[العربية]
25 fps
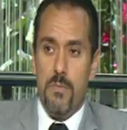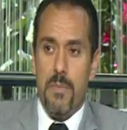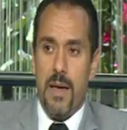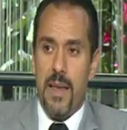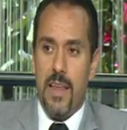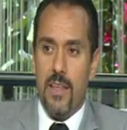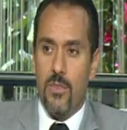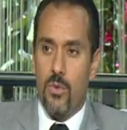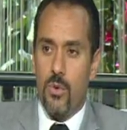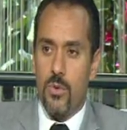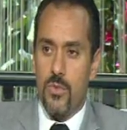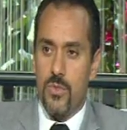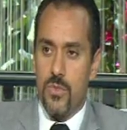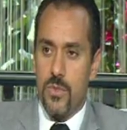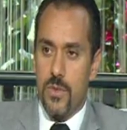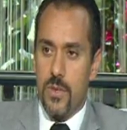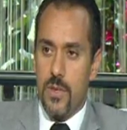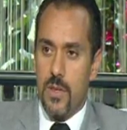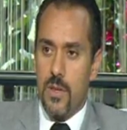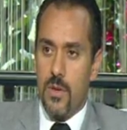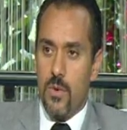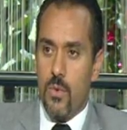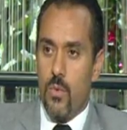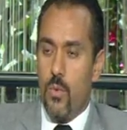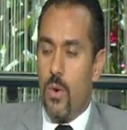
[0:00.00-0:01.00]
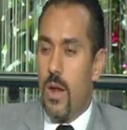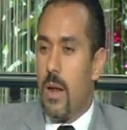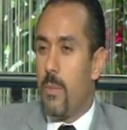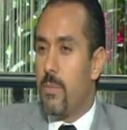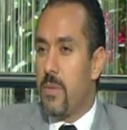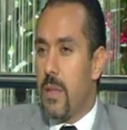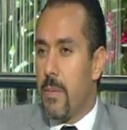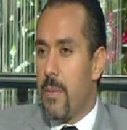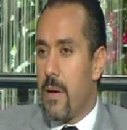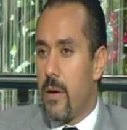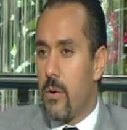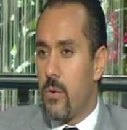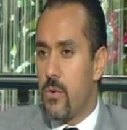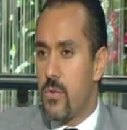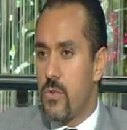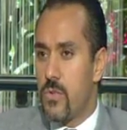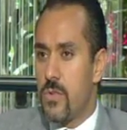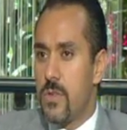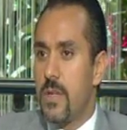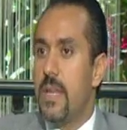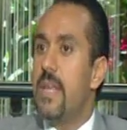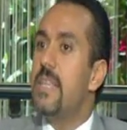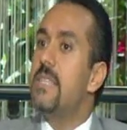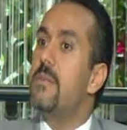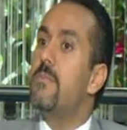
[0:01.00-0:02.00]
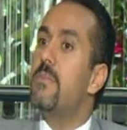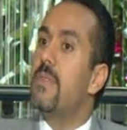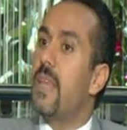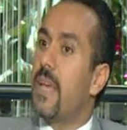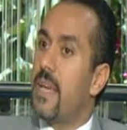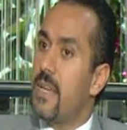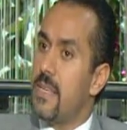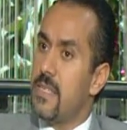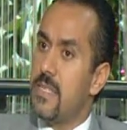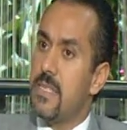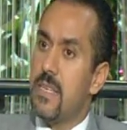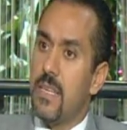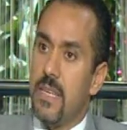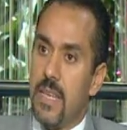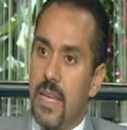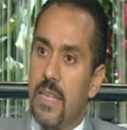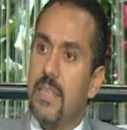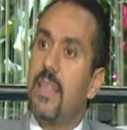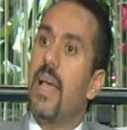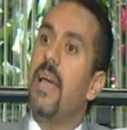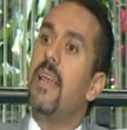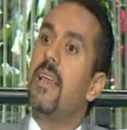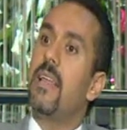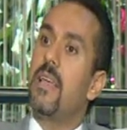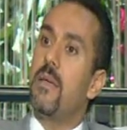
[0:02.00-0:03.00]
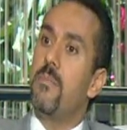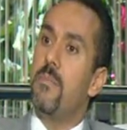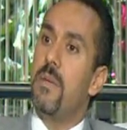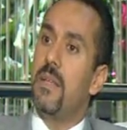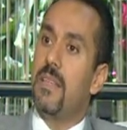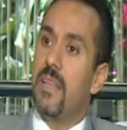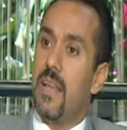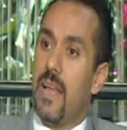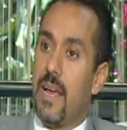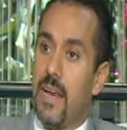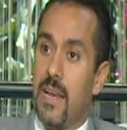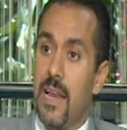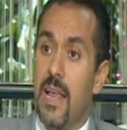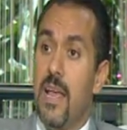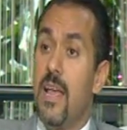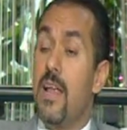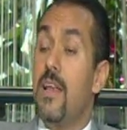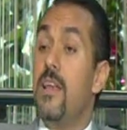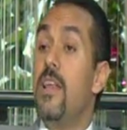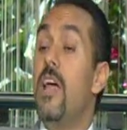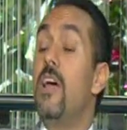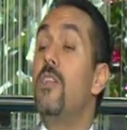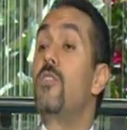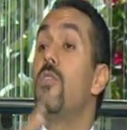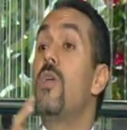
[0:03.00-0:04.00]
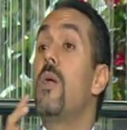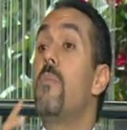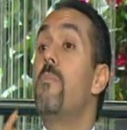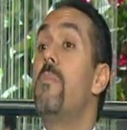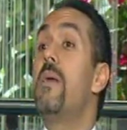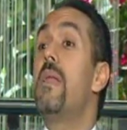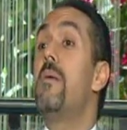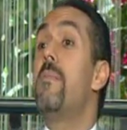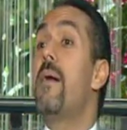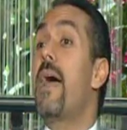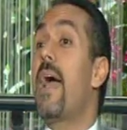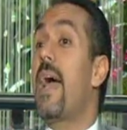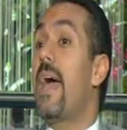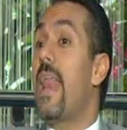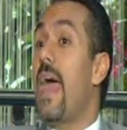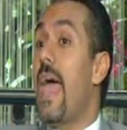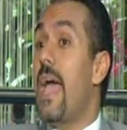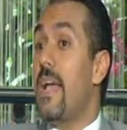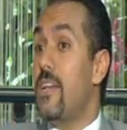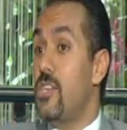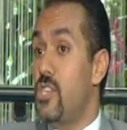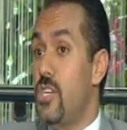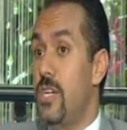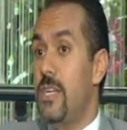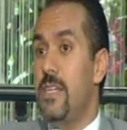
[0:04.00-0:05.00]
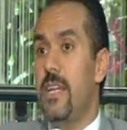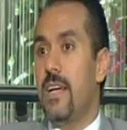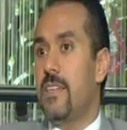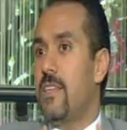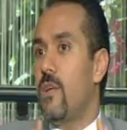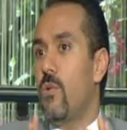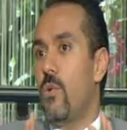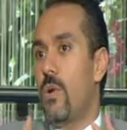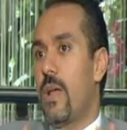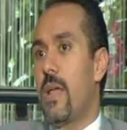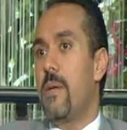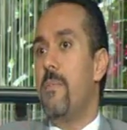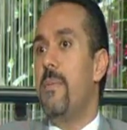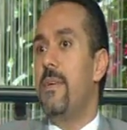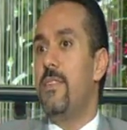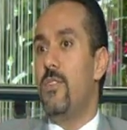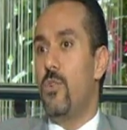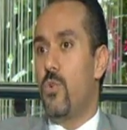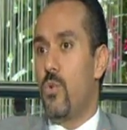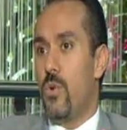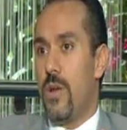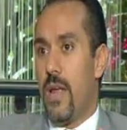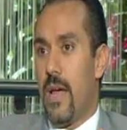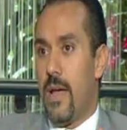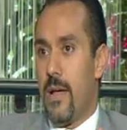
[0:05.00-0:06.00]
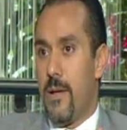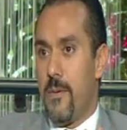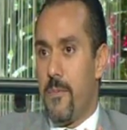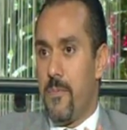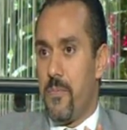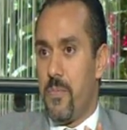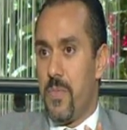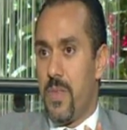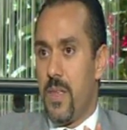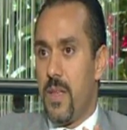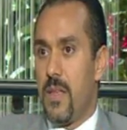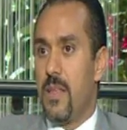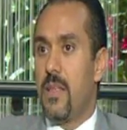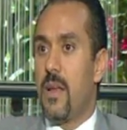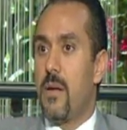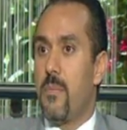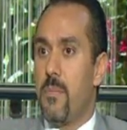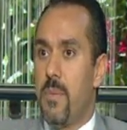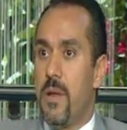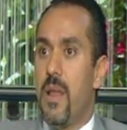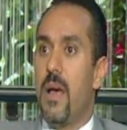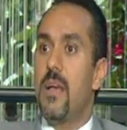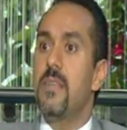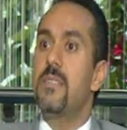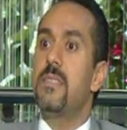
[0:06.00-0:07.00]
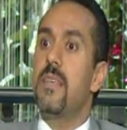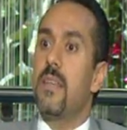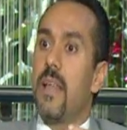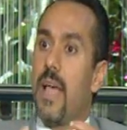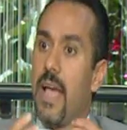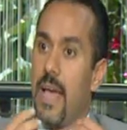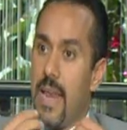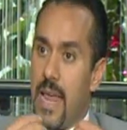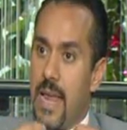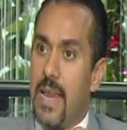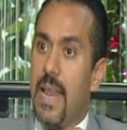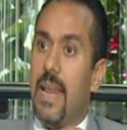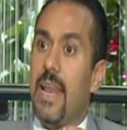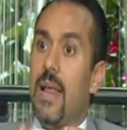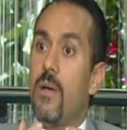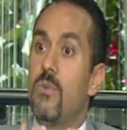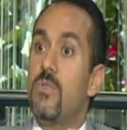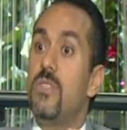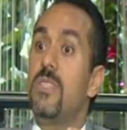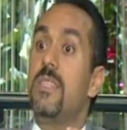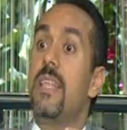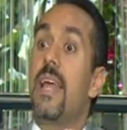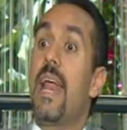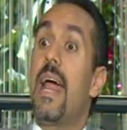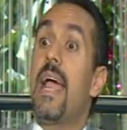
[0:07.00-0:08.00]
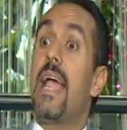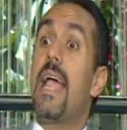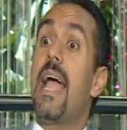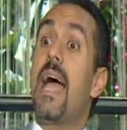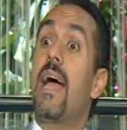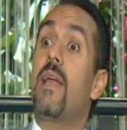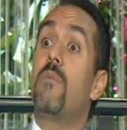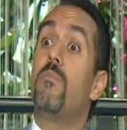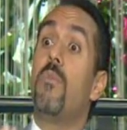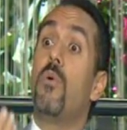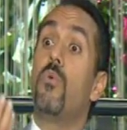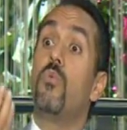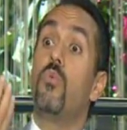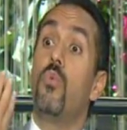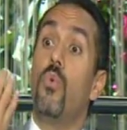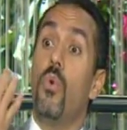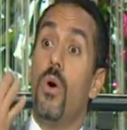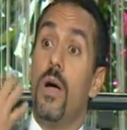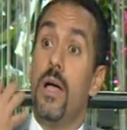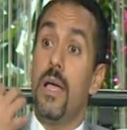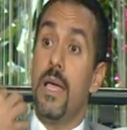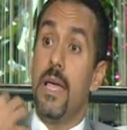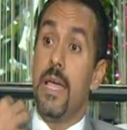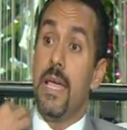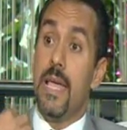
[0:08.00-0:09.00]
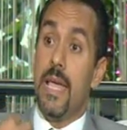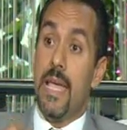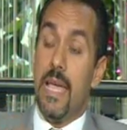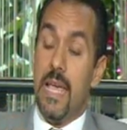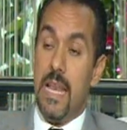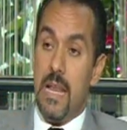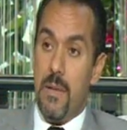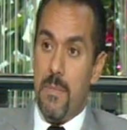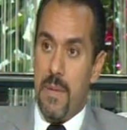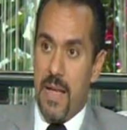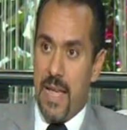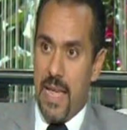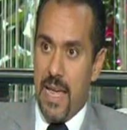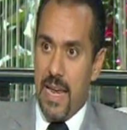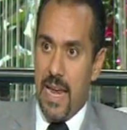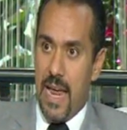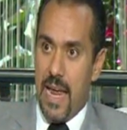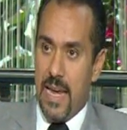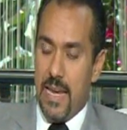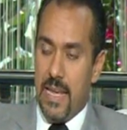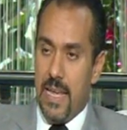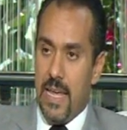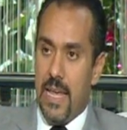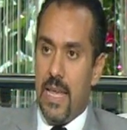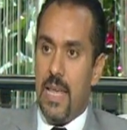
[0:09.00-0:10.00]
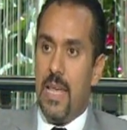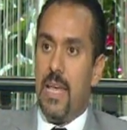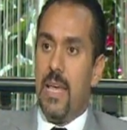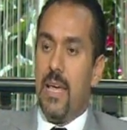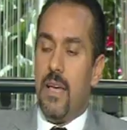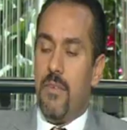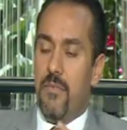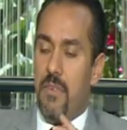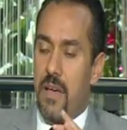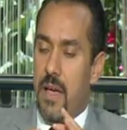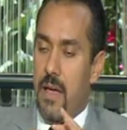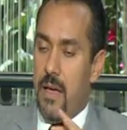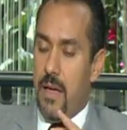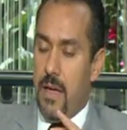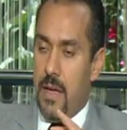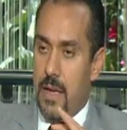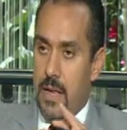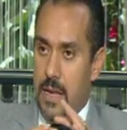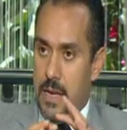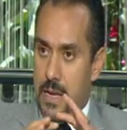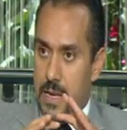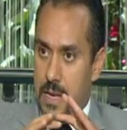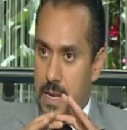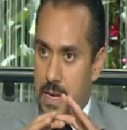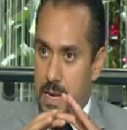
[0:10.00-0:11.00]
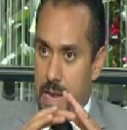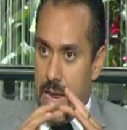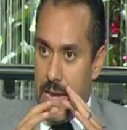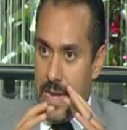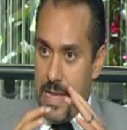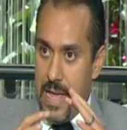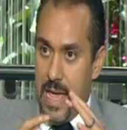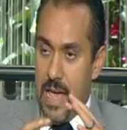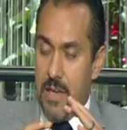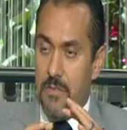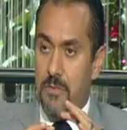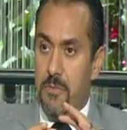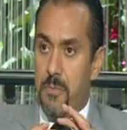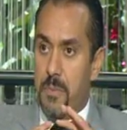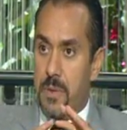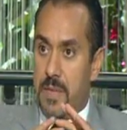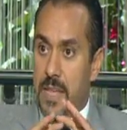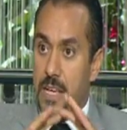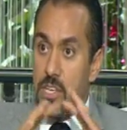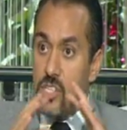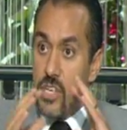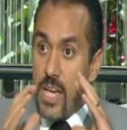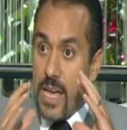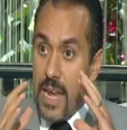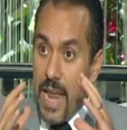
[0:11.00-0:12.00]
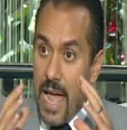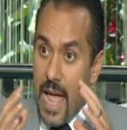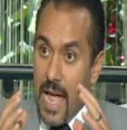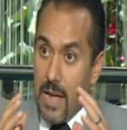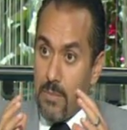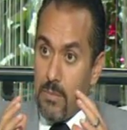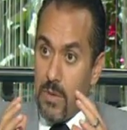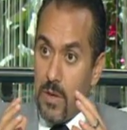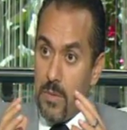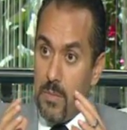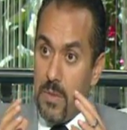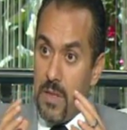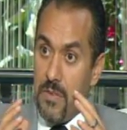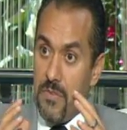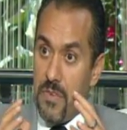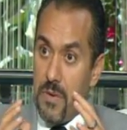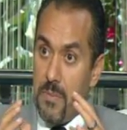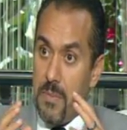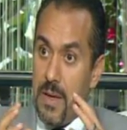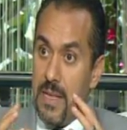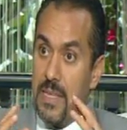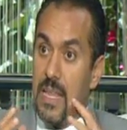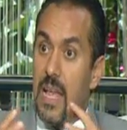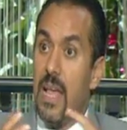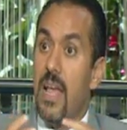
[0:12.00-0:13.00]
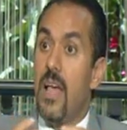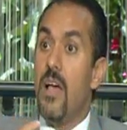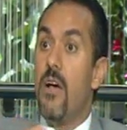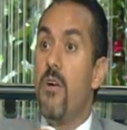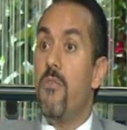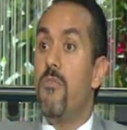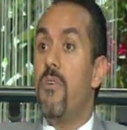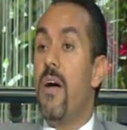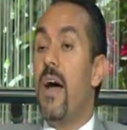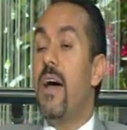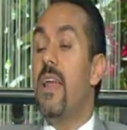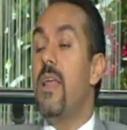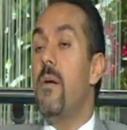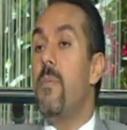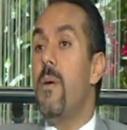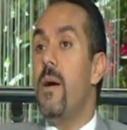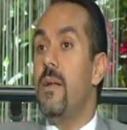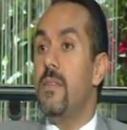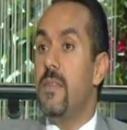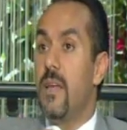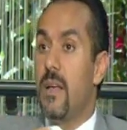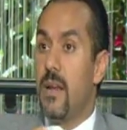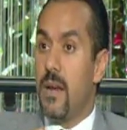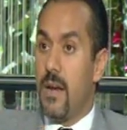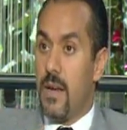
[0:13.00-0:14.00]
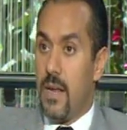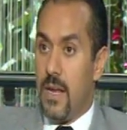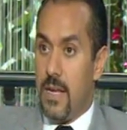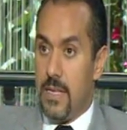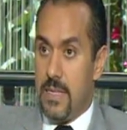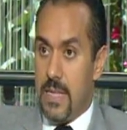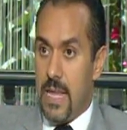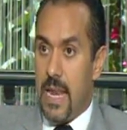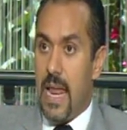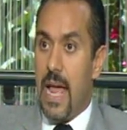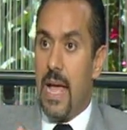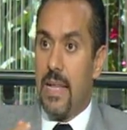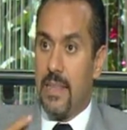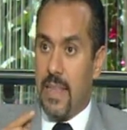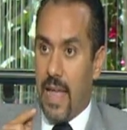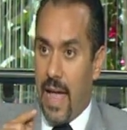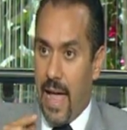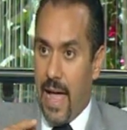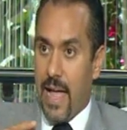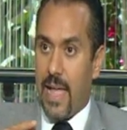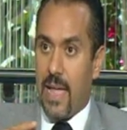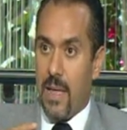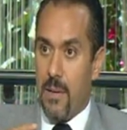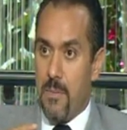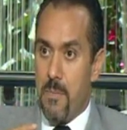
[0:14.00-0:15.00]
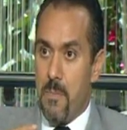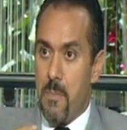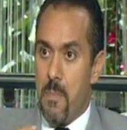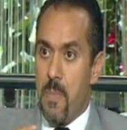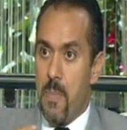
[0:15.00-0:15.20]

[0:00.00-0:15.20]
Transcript: معلقه رز أكيد. ولا بطبق رز لازم تخس انك تقلل كميات الاكل لان ربنا ما خلقكش انك تاكل الكميات دي كلها مم. ربنا اصلا خلقنا احنا عاوزين نرجع الموضوع الى ما كان عليه فالالياف بتشغل حجم كبير في المعده فانا بقدر ان انا اتحكم